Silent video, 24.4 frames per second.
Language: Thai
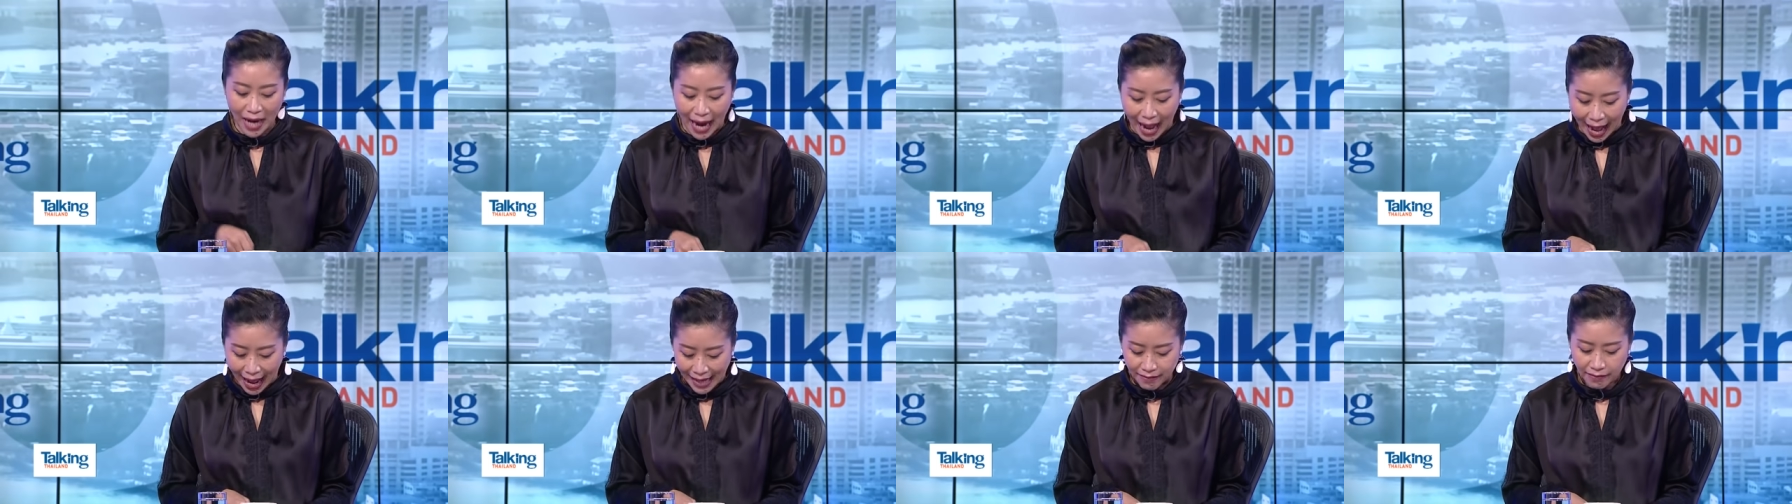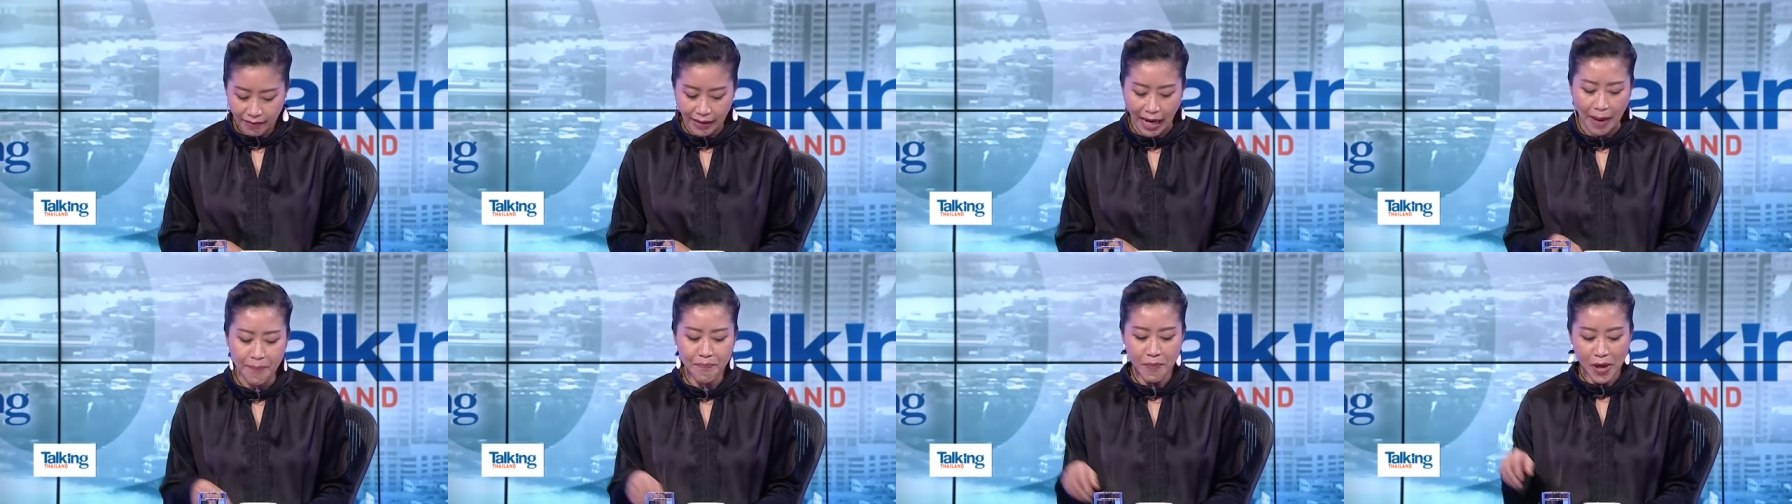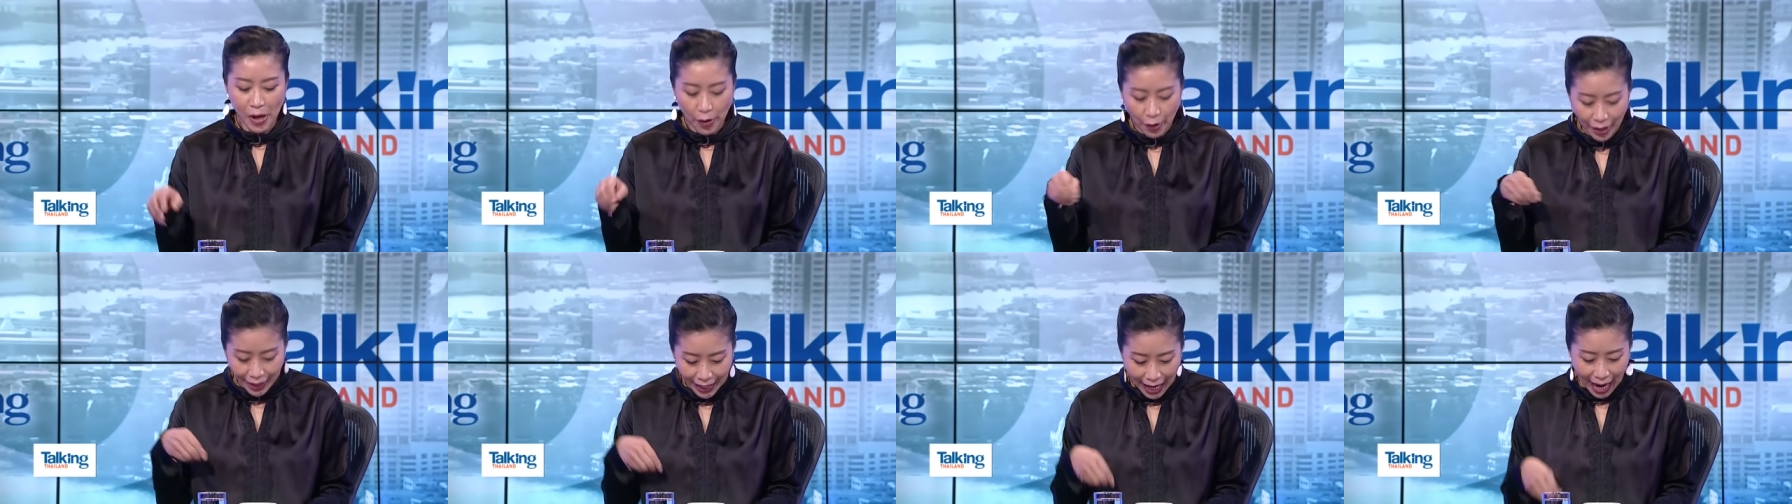ราณรับไม่
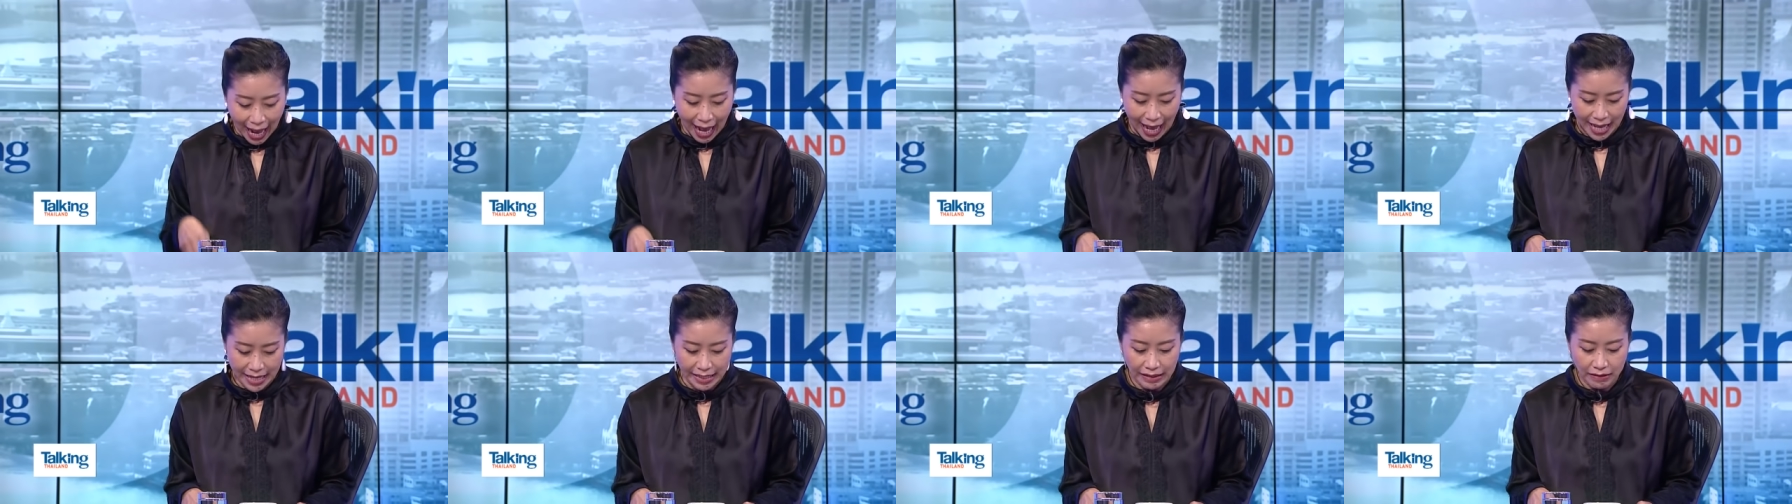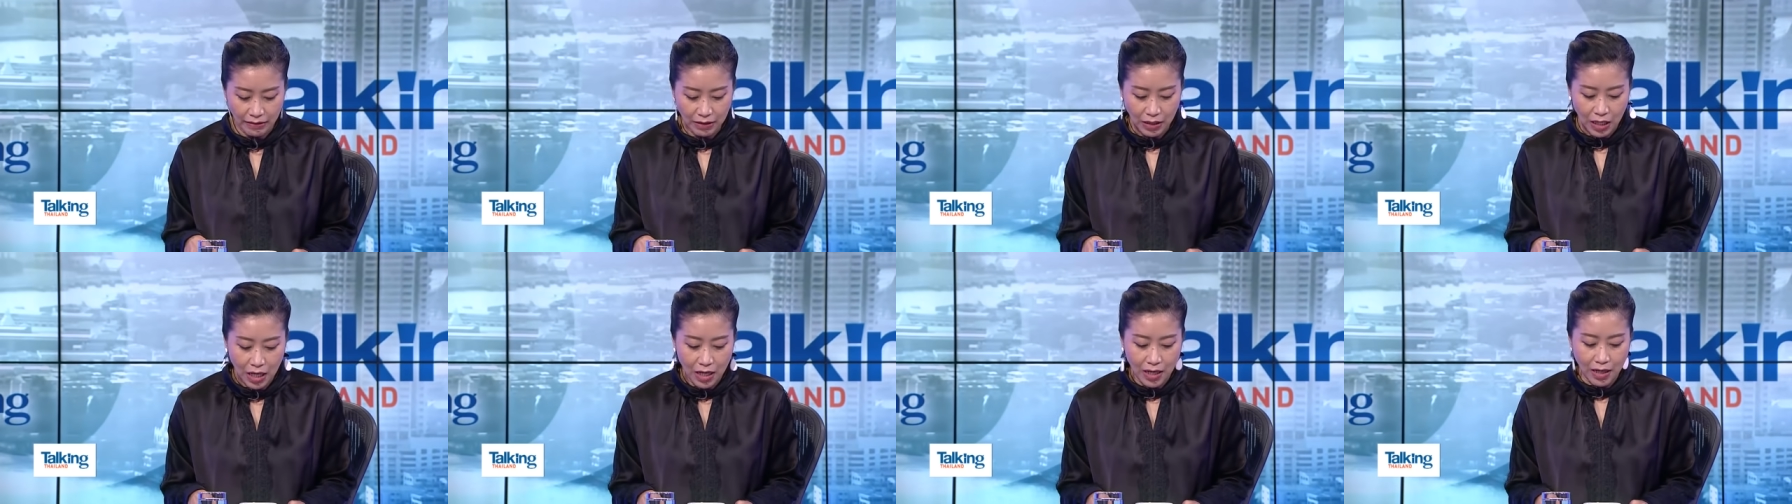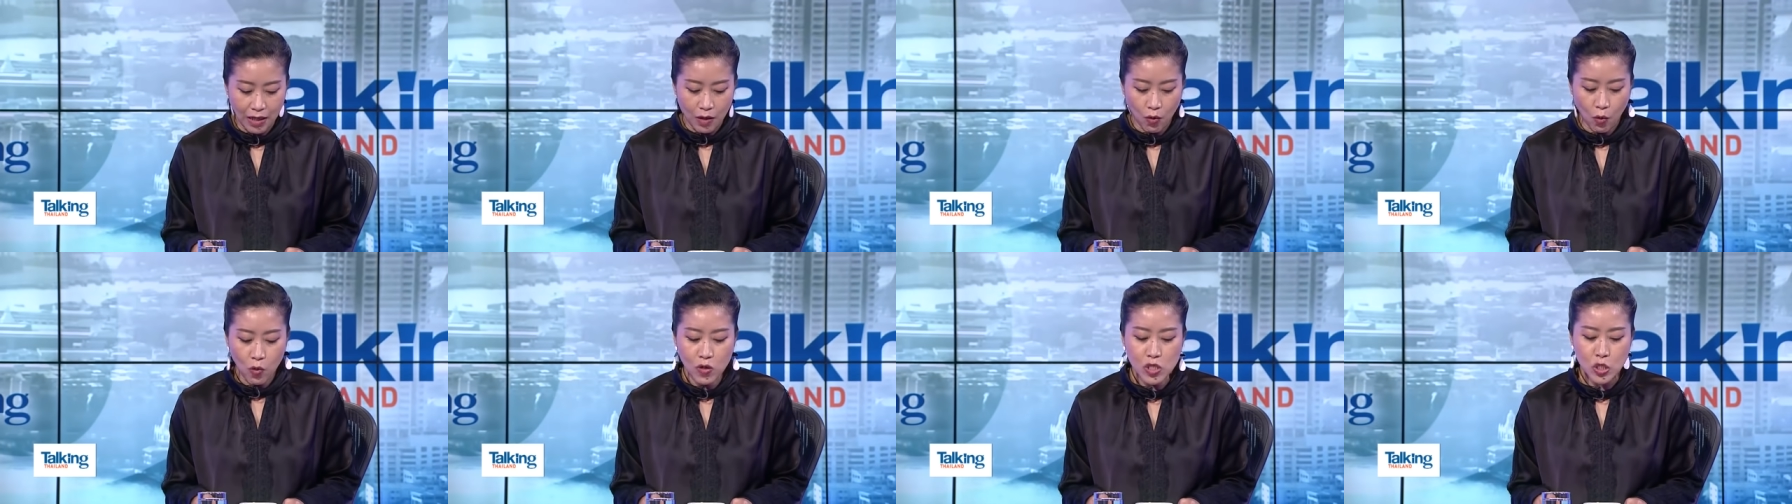ค่อยได้ค่ะ
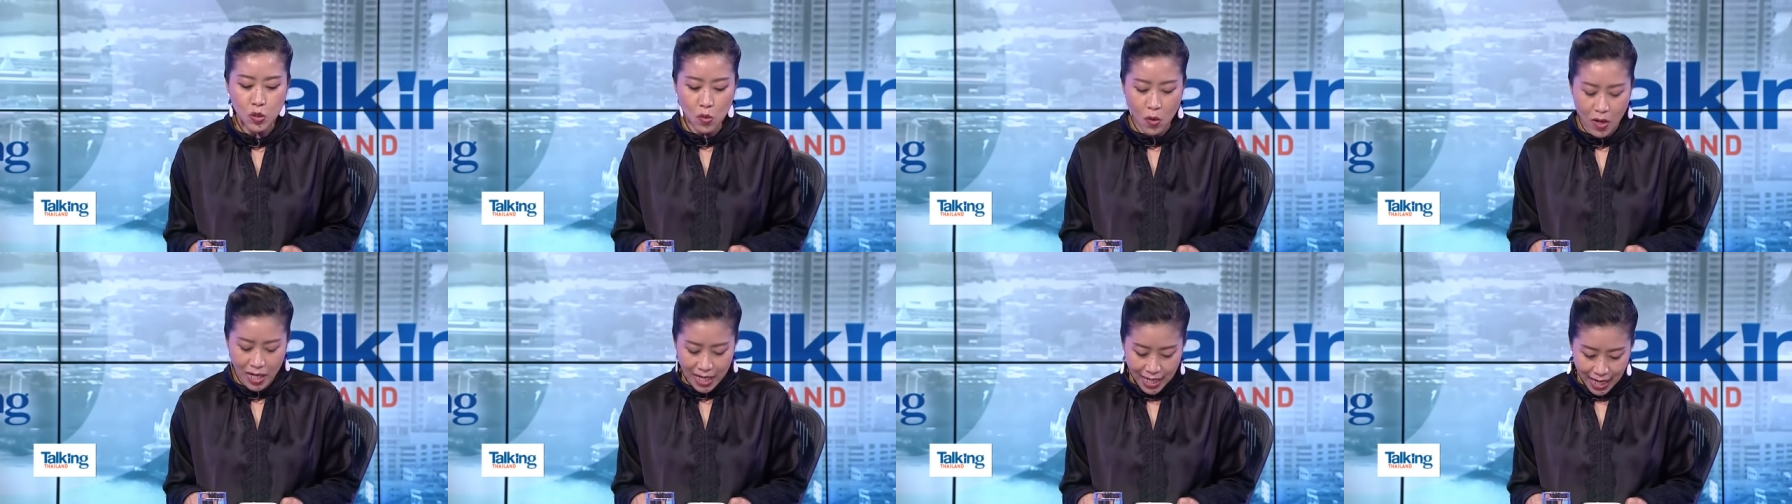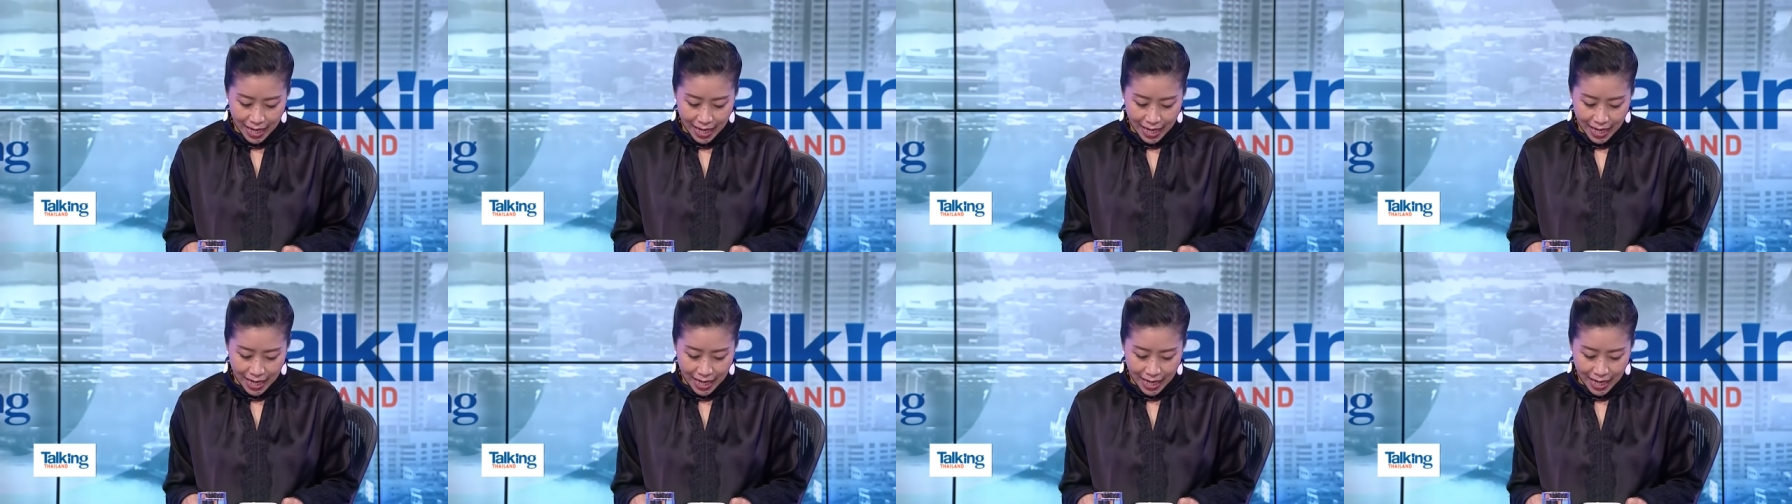คุณชวน